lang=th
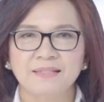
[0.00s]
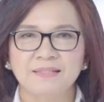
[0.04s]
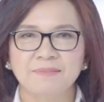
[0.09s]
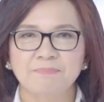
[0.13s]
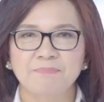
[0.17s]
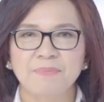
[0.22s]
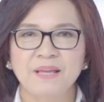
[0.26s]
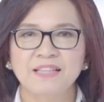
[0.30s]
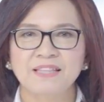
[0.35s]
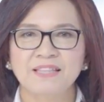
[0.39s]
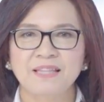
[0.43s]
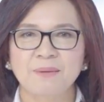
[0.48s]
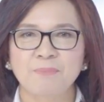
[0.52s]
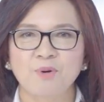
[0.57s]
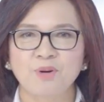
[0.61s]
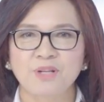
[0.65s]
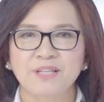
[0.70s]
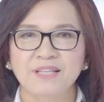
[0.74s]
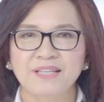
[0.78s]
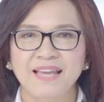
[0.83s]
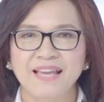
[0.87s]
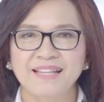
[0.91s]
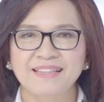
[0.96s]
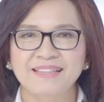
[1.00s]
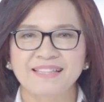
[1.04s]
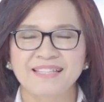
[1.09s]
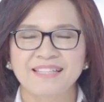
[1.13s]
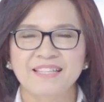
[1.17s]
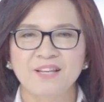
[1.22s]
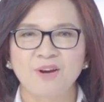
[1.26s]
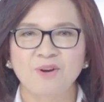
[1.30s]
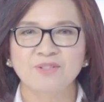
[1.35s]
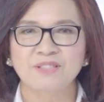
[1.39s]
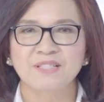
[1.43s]
นเมตาบอลิกแอน
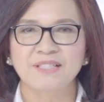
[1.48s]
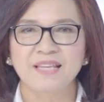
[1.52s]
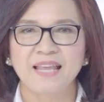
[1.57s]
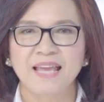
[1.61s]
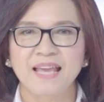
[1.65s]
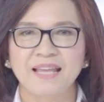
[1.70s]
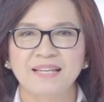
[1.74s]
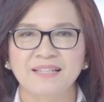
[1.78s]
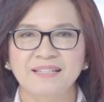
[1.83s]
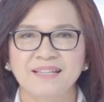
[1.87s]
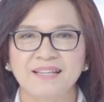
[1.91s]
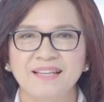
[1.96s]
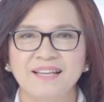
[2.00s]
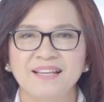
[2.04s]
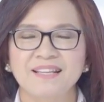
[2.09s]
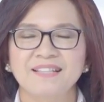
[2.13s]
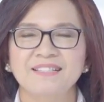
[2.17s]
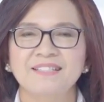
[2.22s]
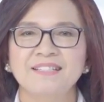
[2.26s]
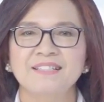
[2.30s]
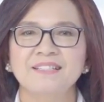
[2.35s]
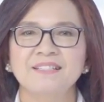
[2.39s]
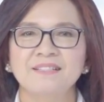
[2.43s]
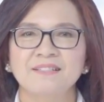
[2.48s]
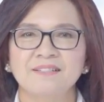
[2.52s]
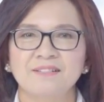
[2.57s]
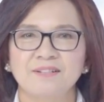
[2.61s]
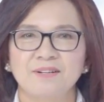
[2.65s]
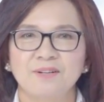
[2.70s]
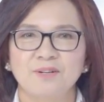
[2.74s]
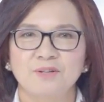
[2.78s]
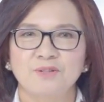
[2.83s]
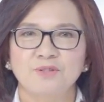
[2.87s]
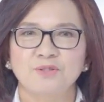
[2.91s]
ตี้ออกซิแดนต์ซึ่ง
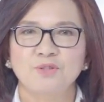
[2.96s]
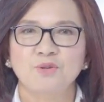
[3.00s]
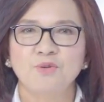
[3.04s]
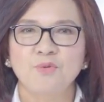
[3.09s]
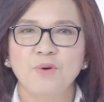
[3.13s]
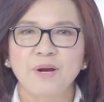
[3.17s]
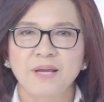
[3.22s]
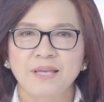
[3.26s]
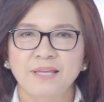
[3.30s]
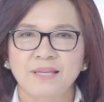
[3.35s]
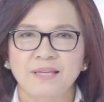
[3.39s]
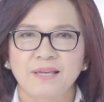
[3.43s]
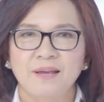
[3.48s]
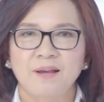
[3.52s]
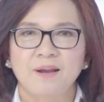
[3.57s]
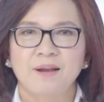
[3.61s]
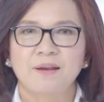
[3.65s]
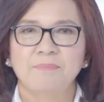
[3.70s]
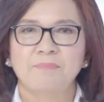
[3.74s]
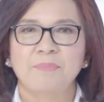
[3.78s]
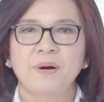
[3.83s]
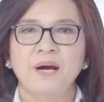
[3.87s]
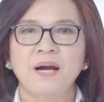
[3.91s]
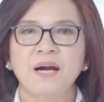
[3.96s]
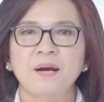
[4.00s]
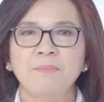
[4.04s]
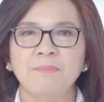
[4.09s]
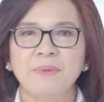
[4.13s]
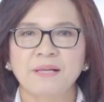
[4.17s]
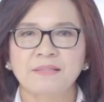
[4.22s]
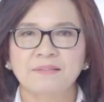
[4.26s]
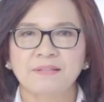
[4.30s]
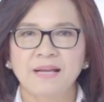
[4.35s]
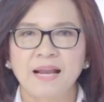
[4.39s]
ช่วยเพิ่ม
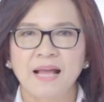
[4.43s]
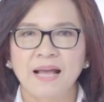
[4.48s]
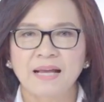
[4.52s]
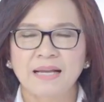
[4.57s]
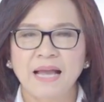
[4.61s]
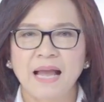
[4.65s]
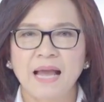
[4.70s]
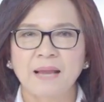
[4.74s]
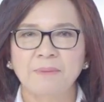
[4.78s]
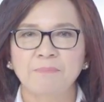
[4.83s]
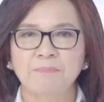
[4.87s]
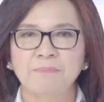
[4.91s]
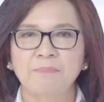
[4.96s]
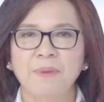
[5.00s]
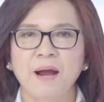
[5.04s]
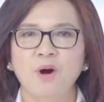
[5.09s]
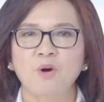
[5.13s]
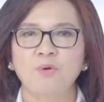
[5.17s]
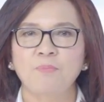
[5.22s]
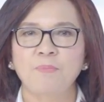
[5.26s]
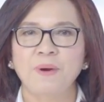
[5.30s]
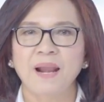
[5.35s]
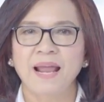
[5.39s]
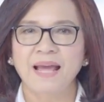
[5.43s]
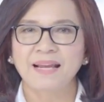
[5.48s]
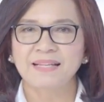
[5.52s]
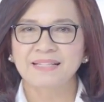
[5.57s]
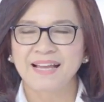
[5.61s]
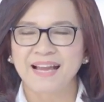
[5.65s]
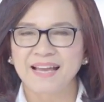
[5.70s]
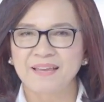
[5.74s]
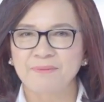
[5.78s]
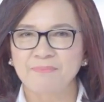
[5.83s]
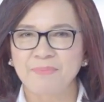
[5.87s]
อัตราการเผาผลาญ
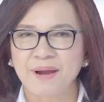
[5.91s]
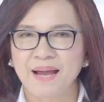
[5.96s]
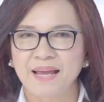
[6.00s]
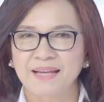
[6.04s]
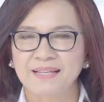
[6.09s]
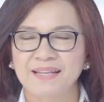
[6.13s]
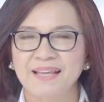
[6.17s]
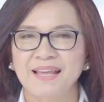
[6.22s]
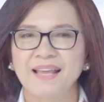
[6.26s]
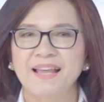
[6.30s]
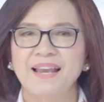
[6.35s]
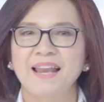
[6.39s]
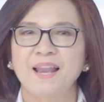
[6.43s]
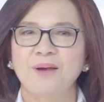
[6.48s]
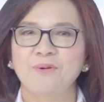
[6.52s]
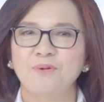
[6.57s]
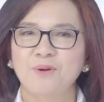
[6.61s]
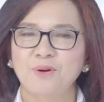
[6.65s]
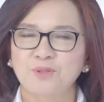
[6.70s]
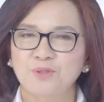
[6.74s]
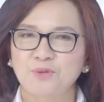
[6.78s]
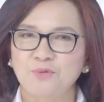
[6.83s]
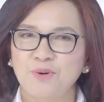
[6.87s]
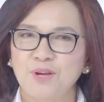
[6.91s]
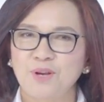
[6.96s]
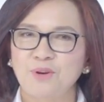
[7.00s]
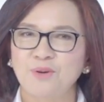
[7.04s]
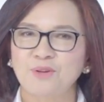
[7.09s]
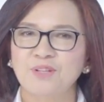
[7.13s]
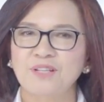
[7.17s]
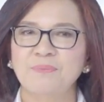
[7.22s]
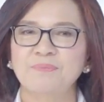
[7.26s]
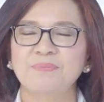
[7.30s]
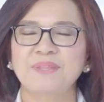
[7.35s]
ไขมัน แล้วก็ช่วยล
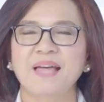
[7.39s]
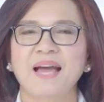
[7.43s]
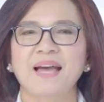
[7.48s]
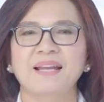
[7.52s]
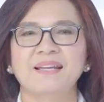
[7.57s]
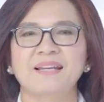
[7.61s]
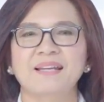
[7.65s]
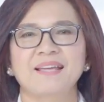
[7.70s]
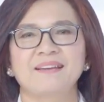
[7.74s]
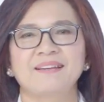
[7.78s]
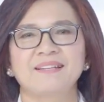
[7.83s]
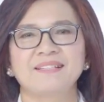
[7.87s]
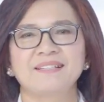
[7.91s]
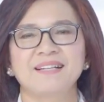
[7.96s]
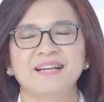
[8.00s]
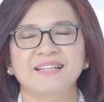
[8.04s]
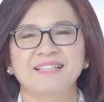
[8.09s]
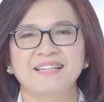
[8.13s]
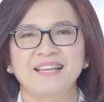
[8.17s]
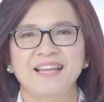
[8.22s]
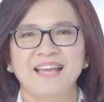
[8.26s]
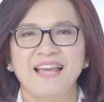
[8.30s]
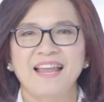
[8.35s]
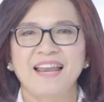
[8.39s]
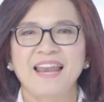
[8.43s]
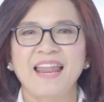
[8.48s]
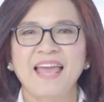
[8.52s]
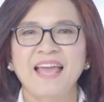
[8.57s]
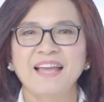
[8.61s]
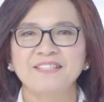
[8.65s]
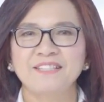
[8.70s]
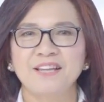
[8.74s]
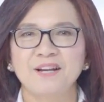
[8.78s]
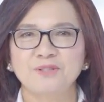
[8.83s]
ดน้ำตาลในเลือด
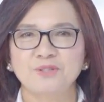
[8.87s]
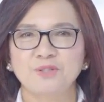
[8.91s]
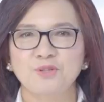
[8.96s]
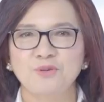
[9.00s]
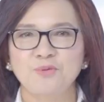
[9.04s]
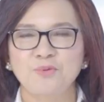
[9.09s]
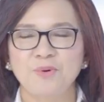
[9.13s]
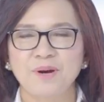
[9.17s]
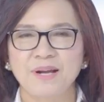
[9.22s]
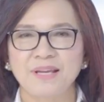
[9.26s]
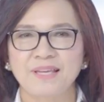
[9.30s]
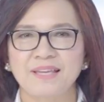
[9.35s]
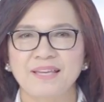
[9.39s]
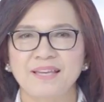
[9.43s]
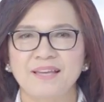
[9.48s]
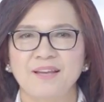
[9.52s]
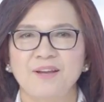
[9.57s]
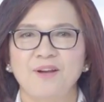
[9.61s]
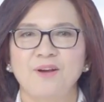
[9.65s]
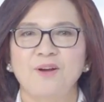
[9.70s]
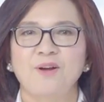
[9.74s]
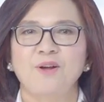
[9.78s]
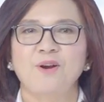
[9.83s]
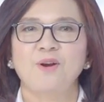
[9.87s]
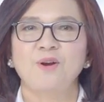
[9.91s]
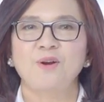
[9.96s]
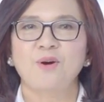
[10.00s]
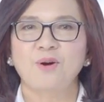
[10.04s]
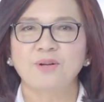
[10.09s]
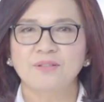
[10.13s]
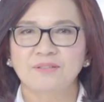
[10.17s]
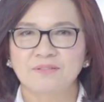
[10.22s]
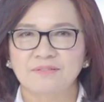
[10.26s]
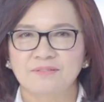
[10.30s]
และยังช่วยล
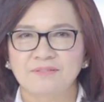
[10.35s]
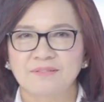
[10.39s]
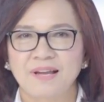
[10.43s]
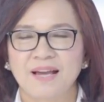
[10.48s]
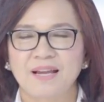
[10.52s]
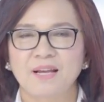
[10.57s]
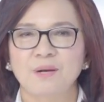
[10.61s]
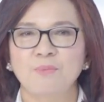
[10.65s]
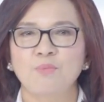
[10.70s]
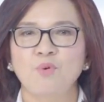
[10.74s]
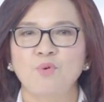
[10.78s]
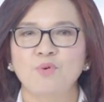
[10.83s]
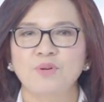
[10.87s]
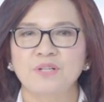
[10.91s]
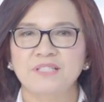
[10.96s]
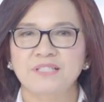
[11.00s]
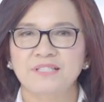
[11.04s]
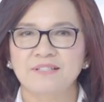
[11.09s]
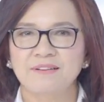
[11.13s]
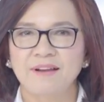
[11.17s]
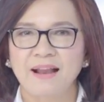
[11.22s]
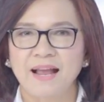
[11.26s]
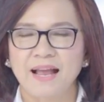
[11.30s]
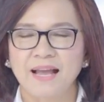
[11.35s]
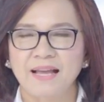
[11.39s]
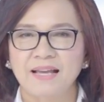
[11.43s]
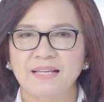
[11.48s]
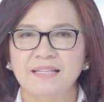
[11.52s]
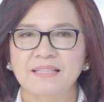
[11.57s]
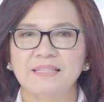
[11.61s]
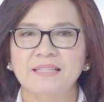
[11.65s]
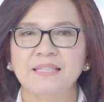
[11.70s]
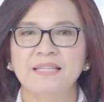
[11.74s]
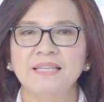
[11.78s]
ดอนุมูลอิสระ
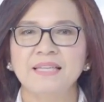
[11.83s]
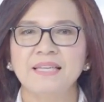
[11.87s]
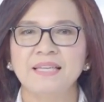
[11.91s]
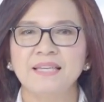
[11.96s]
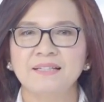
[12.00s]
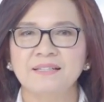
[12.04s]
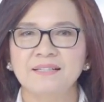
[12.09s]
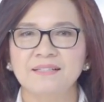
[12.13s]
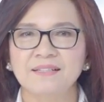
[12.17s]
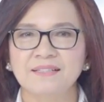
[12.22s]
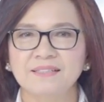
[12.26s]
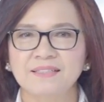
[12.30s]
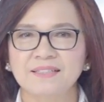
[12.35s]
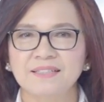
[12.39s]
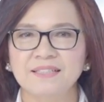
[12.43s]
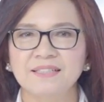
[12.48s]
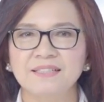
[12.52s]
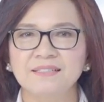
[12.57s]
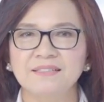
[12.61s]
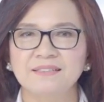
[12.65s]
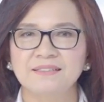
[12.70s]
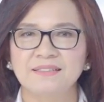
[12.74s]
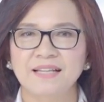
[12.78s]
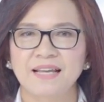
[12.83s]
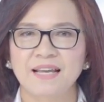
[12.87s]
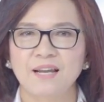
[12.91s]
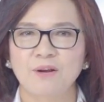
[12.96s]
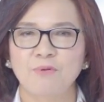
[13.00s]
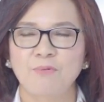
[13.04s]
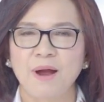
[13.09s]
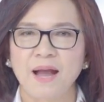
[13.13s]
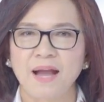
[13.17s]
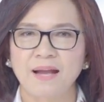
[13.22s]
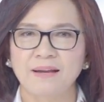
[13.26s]
ที่เกิดขึ้นใน
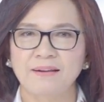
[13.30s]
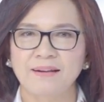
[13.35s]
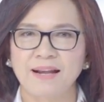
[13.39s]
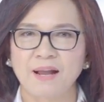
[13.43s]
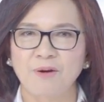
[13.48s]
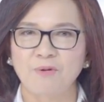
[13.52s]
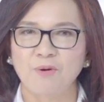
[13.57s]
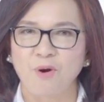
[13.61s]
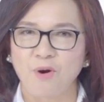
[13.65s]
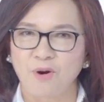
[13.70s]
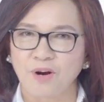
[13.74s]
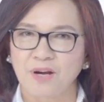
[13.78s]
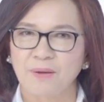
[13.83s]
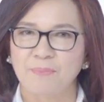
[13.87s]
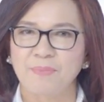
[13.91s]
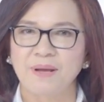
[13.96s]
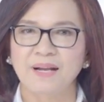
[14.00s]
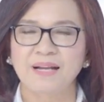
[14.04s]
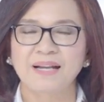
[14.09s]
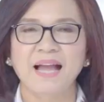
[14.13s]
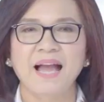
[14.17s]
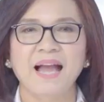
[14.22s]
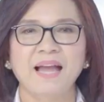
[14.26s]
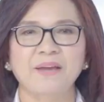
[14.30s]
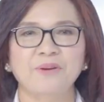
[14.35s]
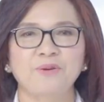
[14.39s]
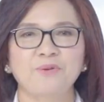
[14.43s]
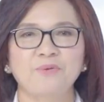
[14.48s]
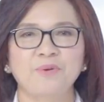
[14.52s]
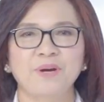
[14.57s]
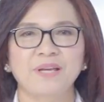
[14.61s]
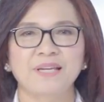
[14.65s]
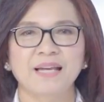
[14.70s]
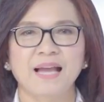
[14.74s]
ระหว่างเราออกกำลังกาย
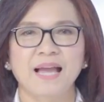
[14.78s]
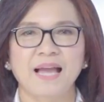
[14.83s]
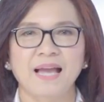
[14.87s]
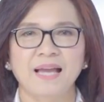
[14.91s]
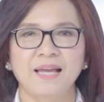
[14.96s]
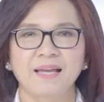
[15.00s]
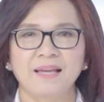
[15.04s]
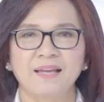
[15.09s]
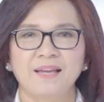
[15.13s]
ด้วยค่ะ